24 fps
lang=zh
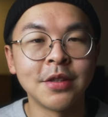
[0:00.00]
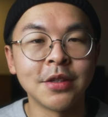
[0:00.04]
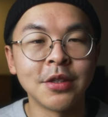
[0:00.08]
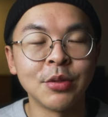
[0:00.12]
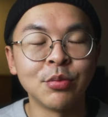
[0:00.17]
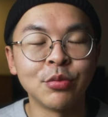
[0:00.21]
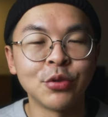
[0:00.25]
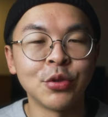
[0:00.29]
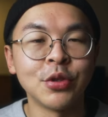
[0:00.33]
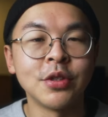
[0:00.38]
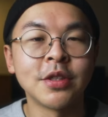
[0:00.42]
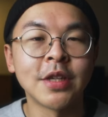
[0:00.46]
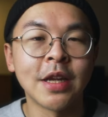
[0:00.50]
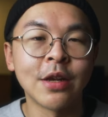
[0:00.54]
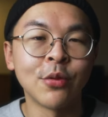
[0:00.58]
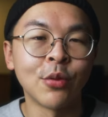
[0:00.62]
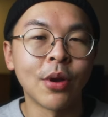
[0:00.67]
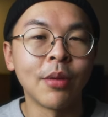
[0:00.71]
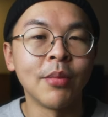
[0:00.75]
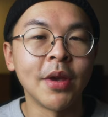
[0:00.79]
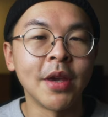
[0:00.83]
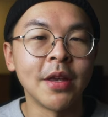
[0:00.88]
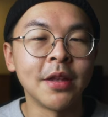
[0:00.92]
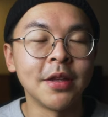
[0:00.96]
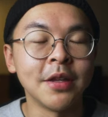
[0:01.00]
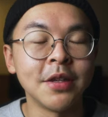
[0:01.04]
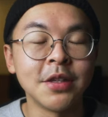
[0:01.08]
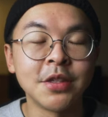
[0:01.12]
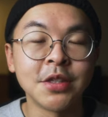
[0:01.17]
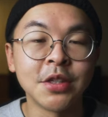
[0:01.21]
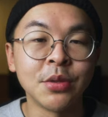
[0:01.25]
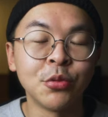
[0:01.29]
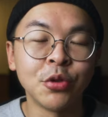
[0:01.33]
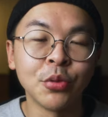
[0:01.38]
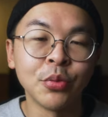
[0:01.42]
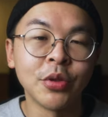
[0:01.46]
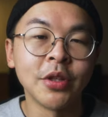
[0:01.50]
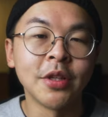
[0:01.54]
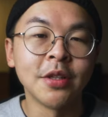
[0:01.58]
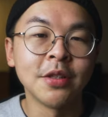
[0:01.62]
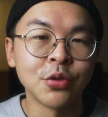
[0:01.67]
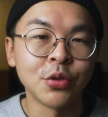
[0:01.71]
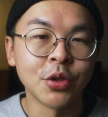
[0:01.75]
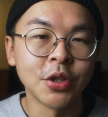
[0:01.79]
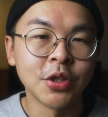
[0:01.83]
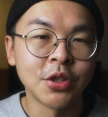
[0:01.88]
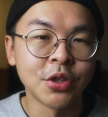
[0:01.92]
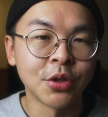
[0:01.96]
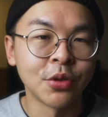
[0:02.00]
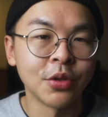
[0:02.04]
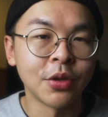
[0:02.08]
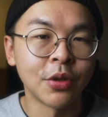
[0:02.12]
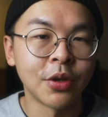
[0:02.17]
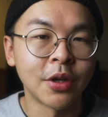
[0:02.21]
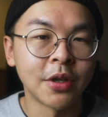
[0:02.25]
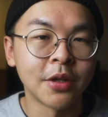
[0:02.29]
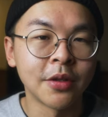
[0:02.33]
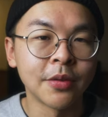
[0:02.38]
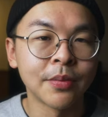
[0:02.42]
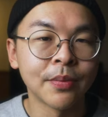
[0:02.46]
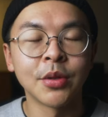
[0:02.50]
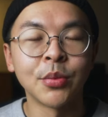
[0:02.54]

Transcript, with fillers: 这个不存在完美的一些莫名的追求的话，